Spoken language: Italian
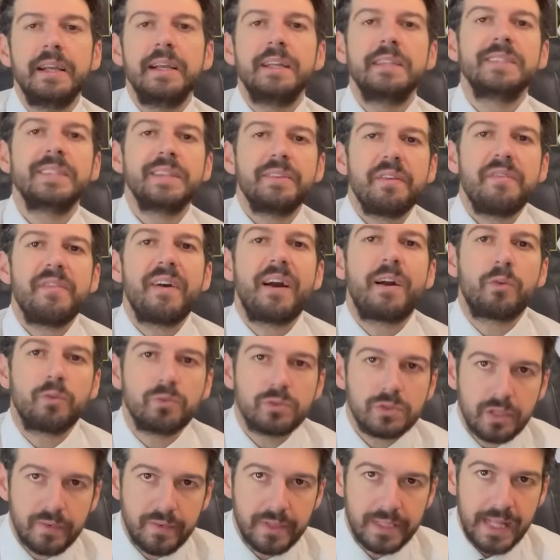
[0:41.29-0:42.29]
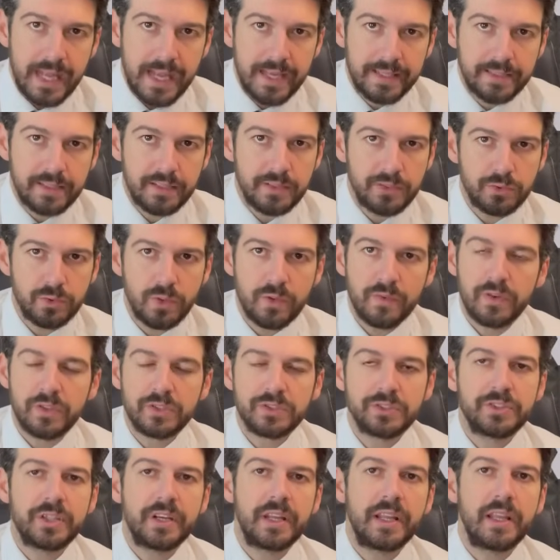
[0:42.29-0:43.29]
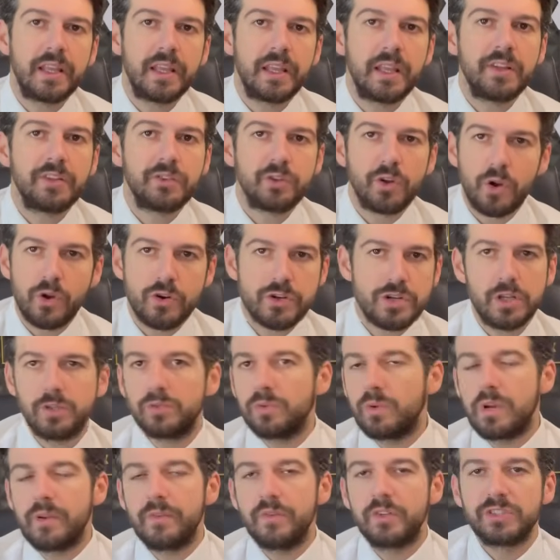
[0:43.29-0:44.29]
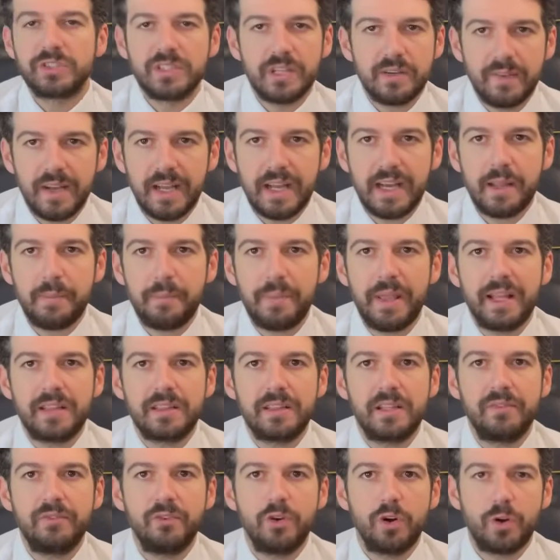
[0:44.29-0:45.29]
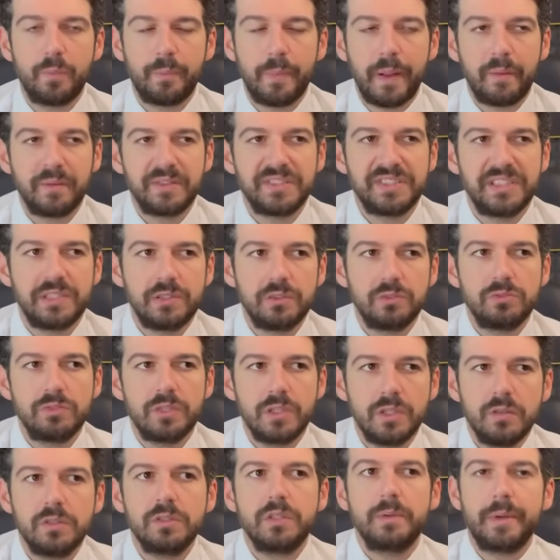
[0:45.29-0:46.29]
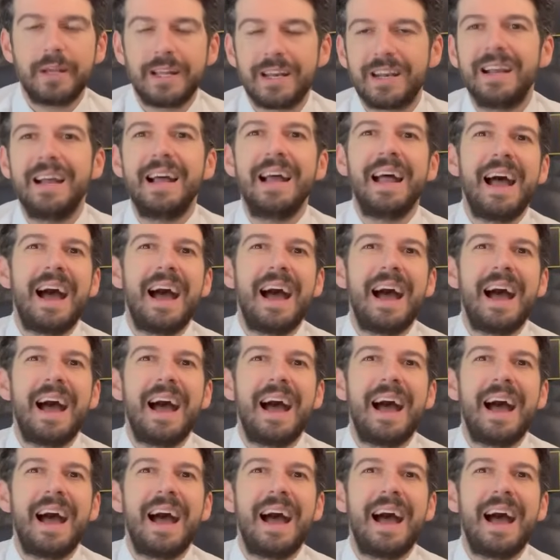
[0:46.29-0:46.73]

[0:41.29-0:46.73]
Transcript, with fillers: Se vi va condividete sui vostri social, sulle vostre varie piattaforme questi contenuti per